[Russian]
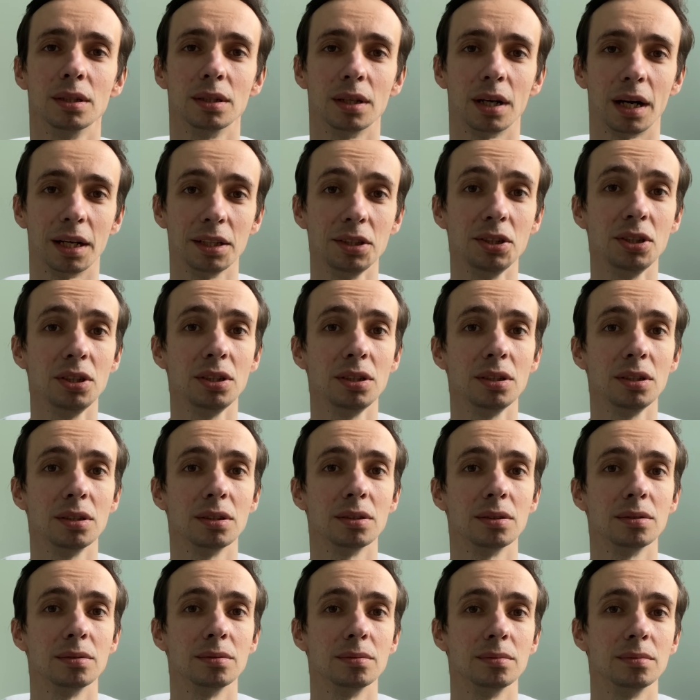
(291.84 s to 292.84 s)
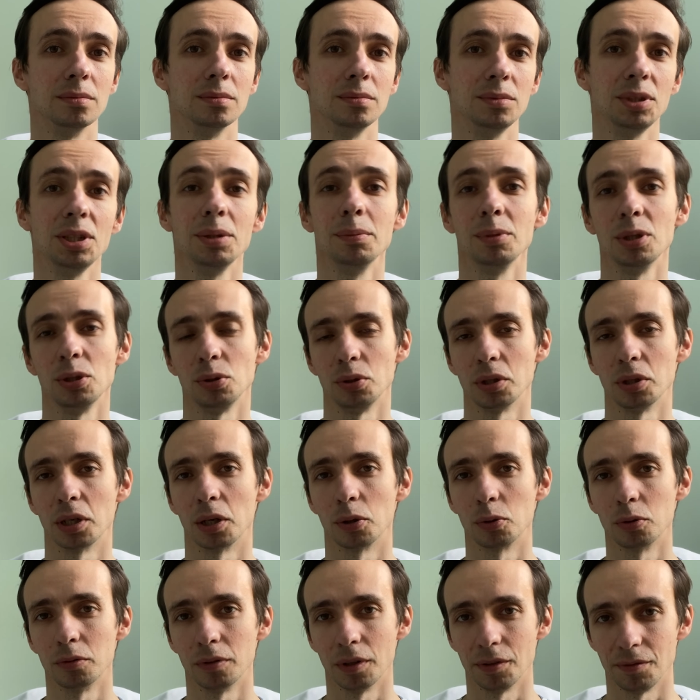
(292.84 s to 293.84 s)
они не имеют
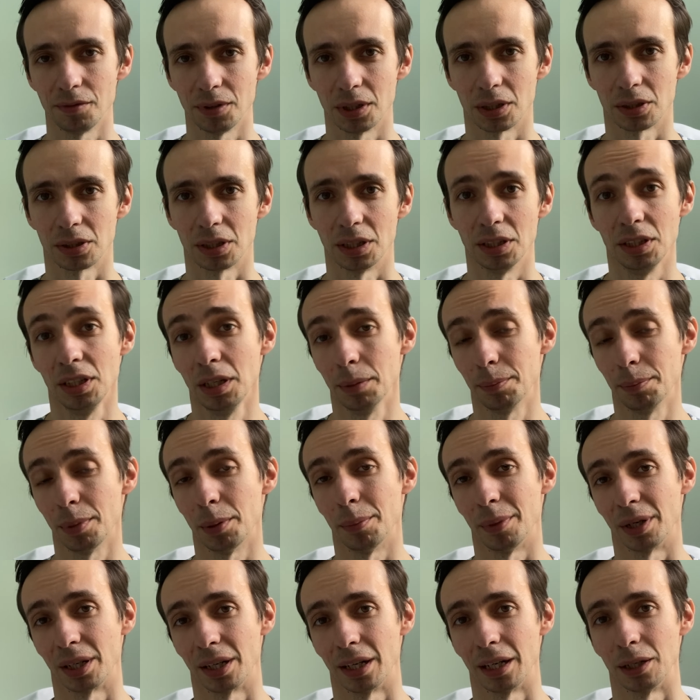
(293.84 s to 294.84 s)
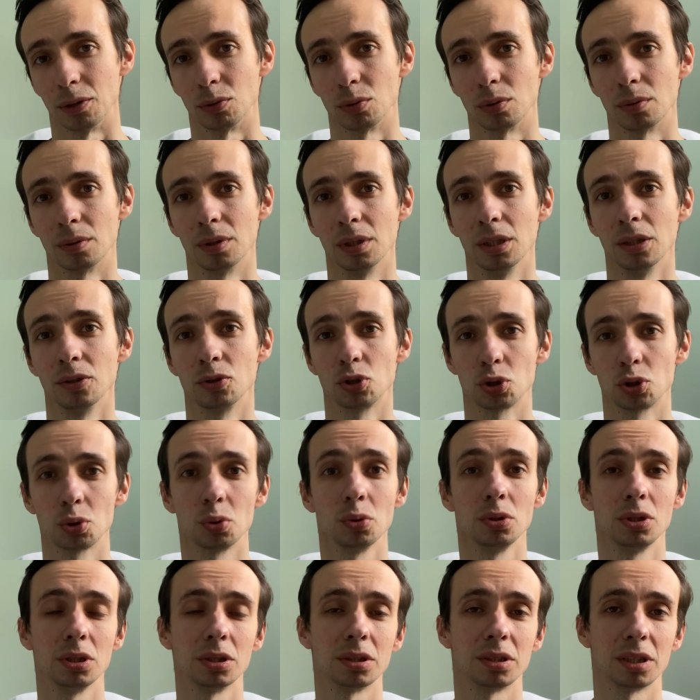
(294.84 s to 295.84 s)
никакого эффекта, не помогают. Что
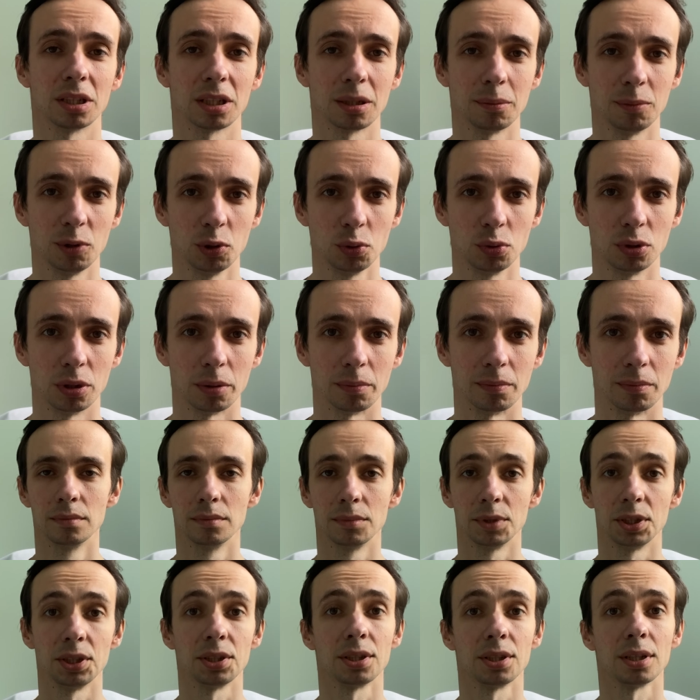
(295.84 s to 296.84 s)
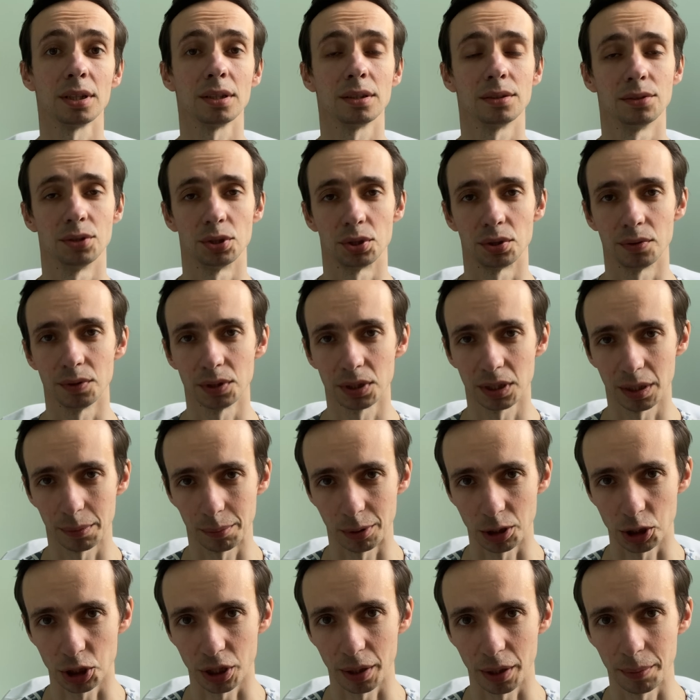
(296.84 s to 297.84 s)
делать таким людям? Это действительно
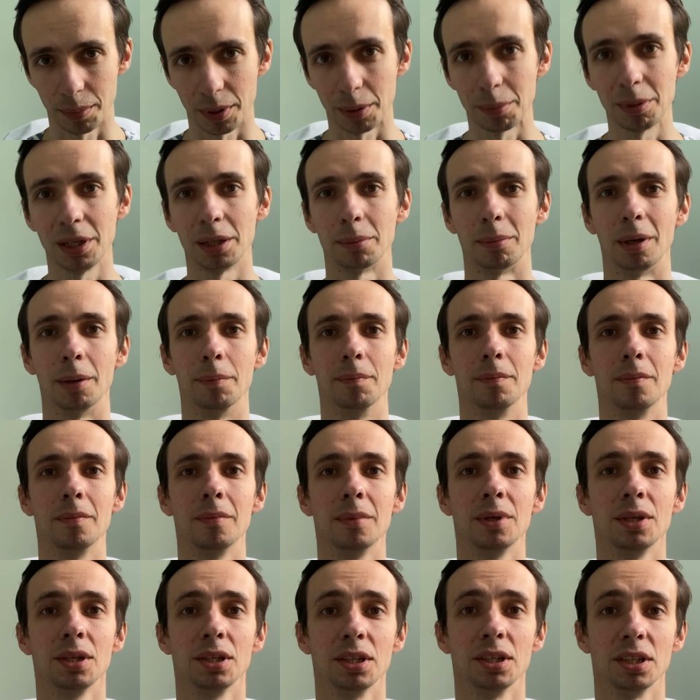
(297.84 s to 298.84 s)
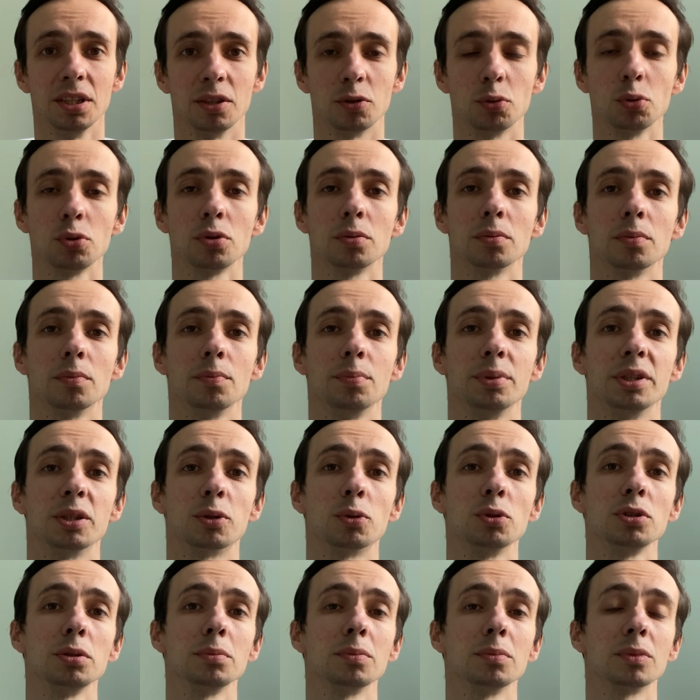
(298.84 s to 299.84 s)
большая проблема. И тут
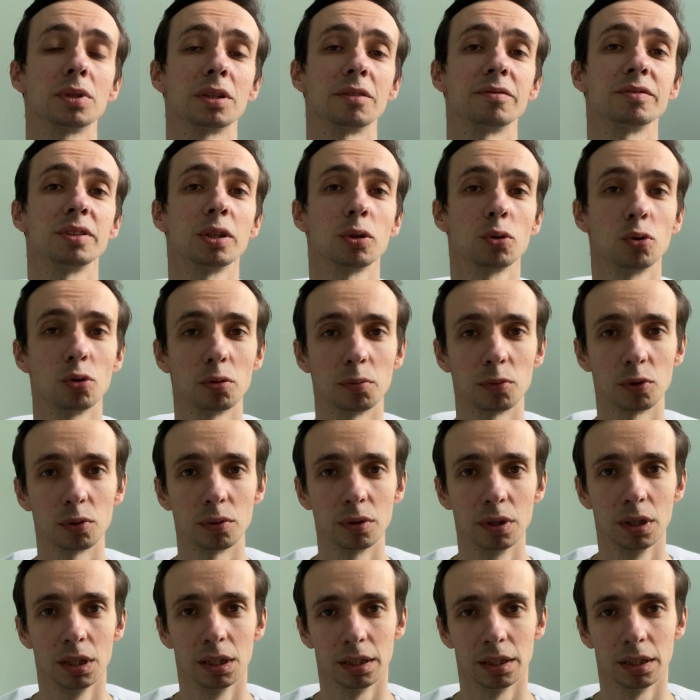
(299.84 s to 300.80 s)
переходим ко второму